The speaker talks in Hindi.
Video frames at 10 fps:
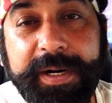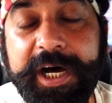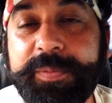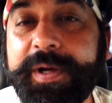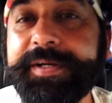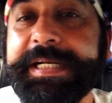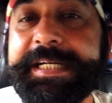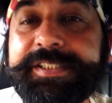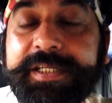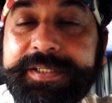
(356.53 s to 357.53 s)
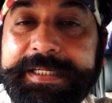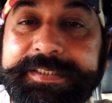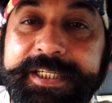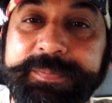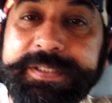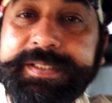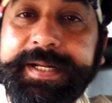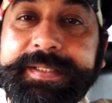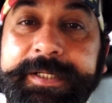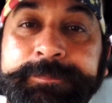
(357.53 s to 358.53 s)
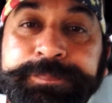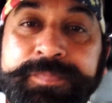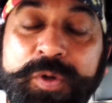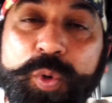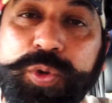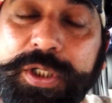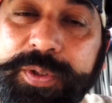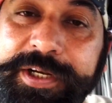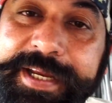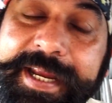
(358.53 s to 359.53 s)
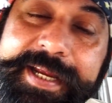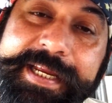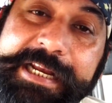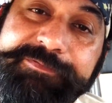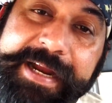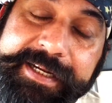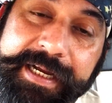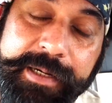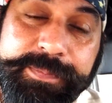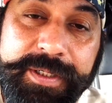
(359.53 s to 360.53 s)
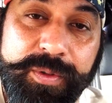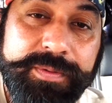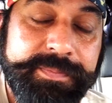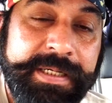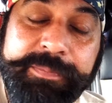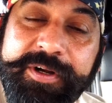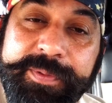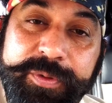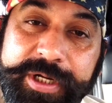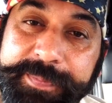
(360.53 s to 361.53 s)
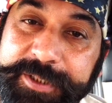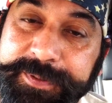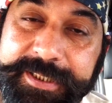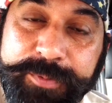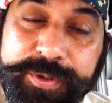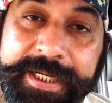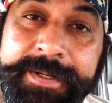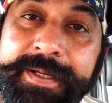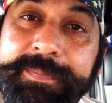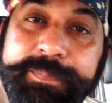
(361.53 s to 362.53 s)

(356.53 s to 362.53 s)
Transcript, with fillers: बार बार क्रेडिट कार्ड क्रेडिट कार्ड बेचते रहते हैं होता तो ये है कि इनफैक्ट आपको नंबर वंबर उनके पास में सब होता है